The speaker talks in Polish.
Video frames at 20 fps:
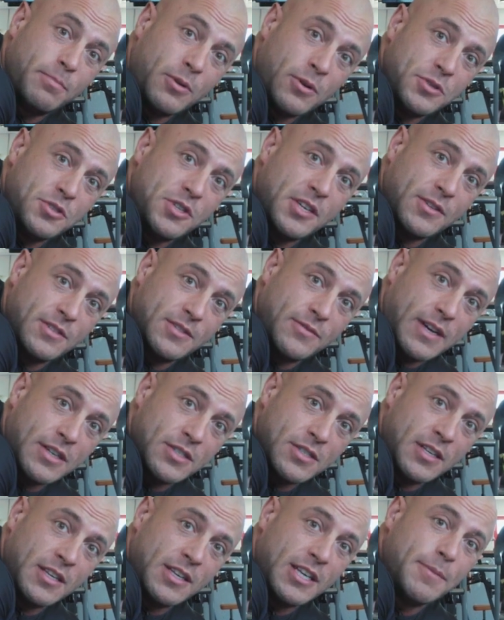bądźcie
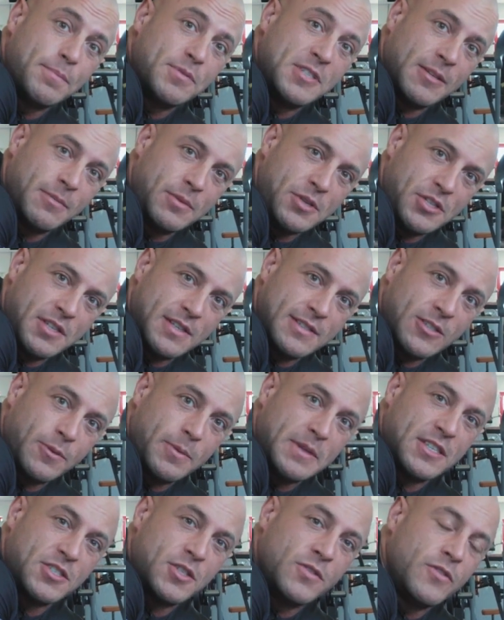rozważni i przemyślcie
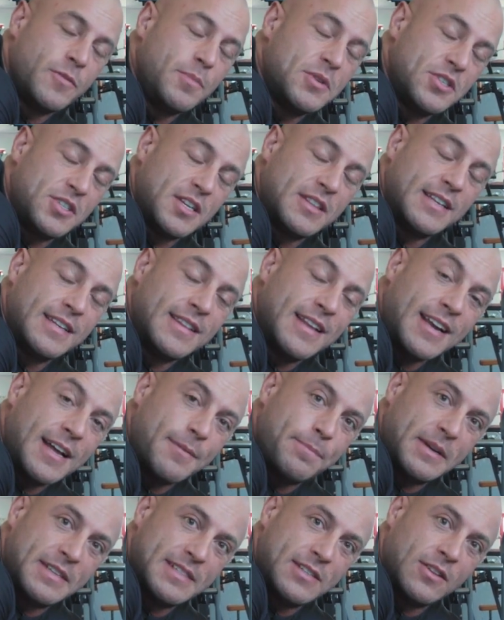sobie, za czym wybierzecie
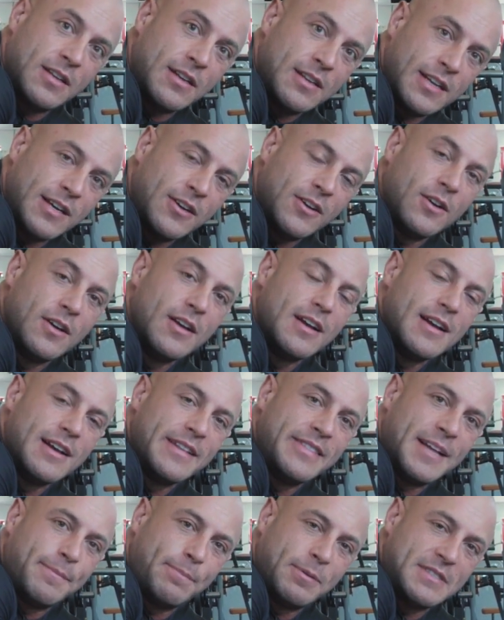trenera personalnego
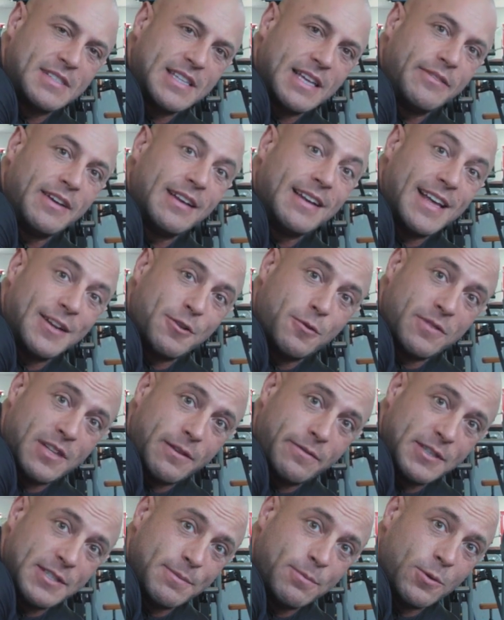na podstawie lajków
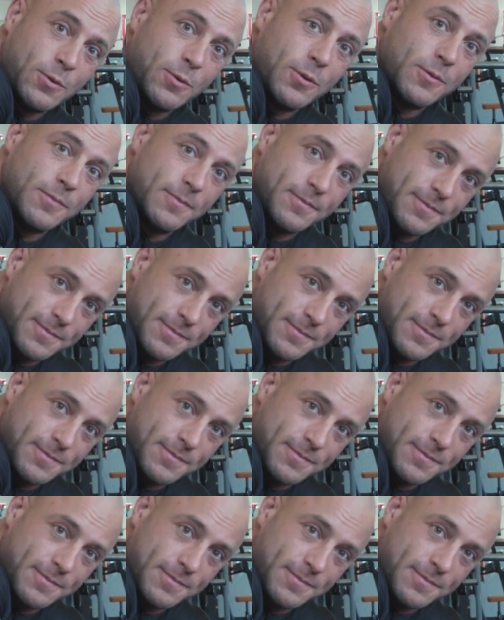na Facebooku.